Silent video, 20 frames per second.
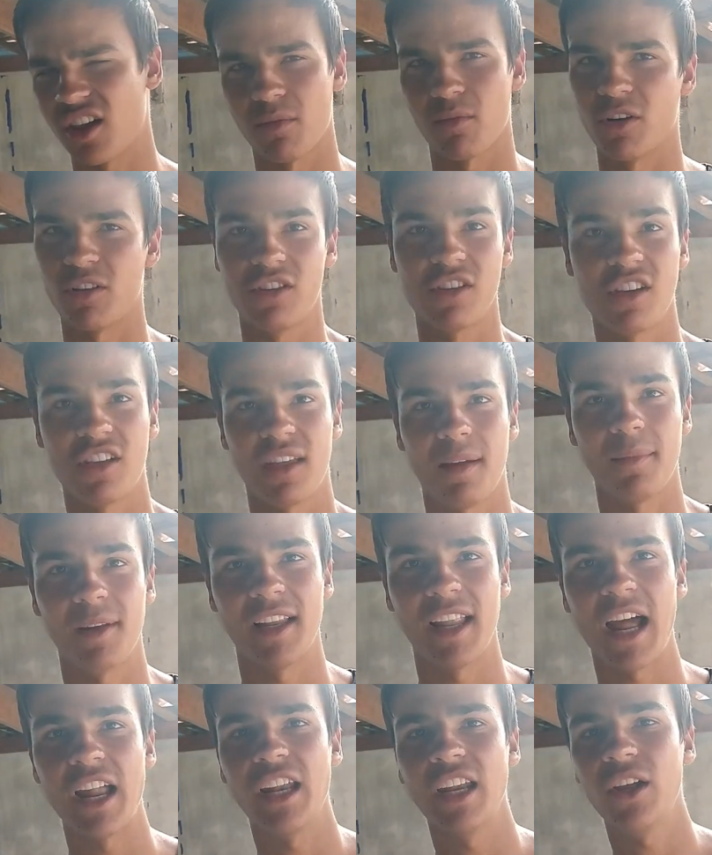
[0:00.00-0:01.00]
Tem uma outra
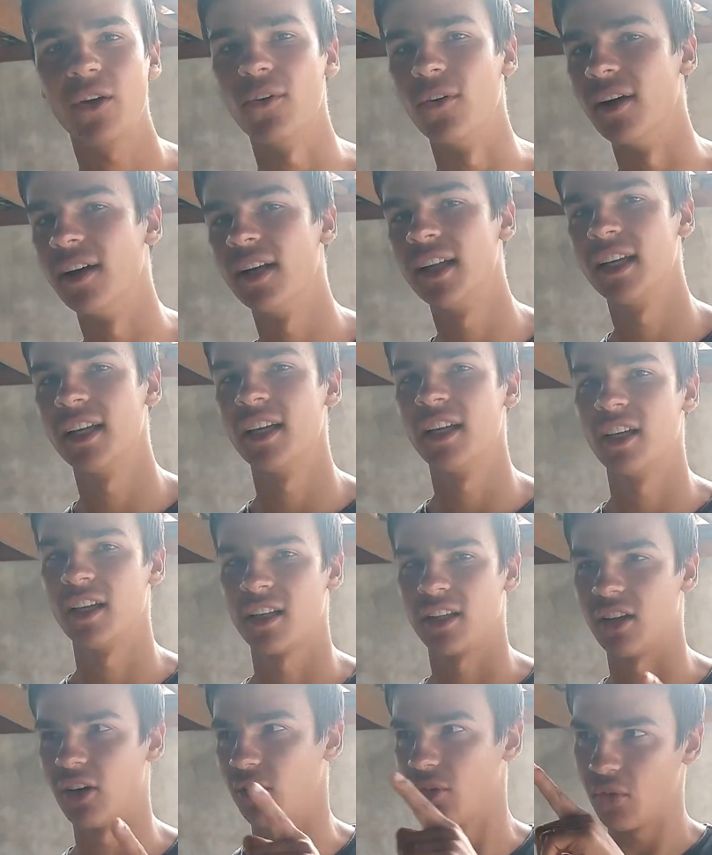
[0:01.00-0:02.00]
estabilidade nenhuma.
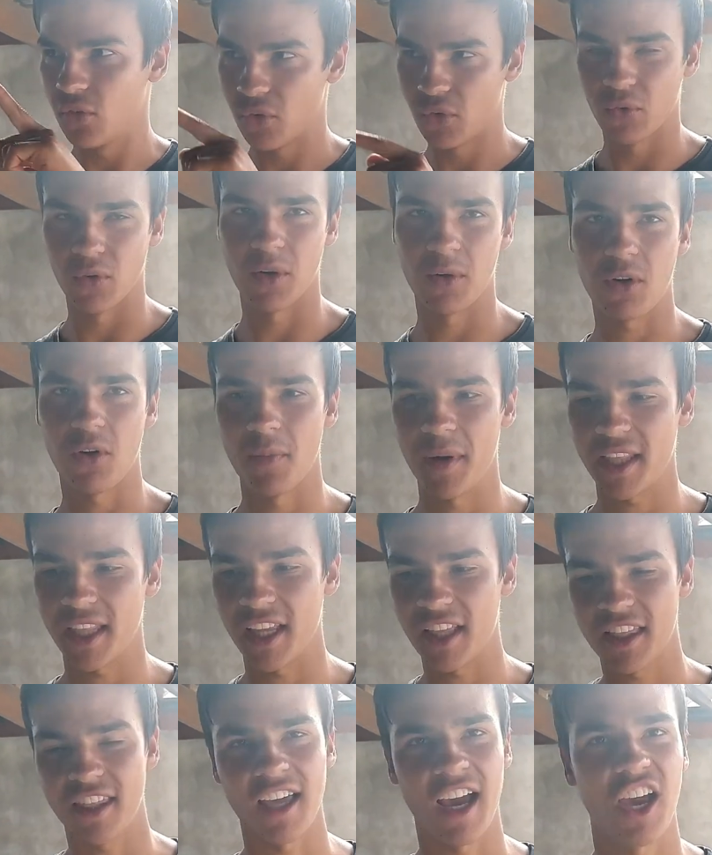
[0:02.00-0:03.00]
Então, comenta
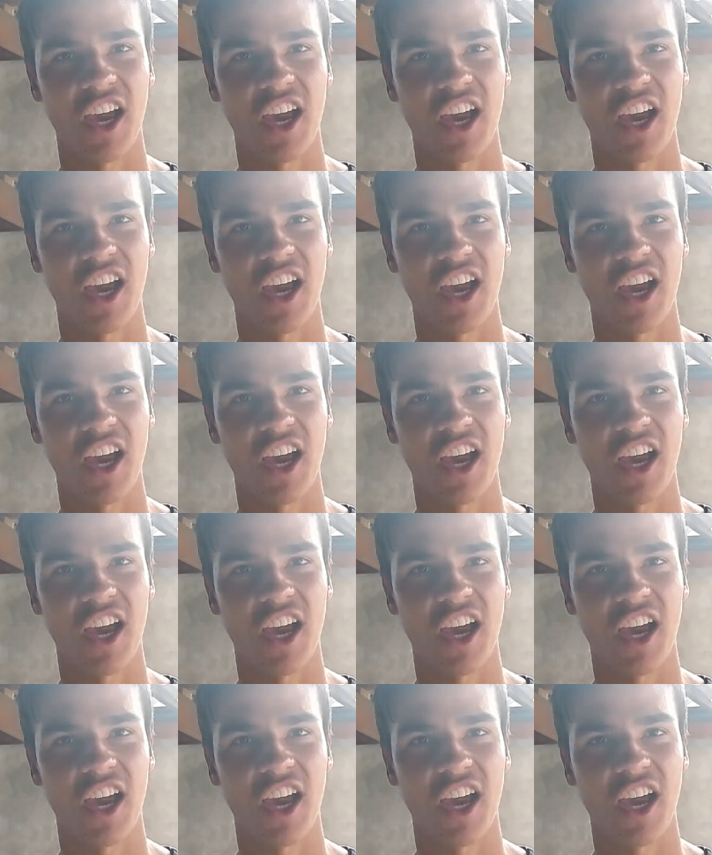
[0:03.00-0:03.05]
aí se você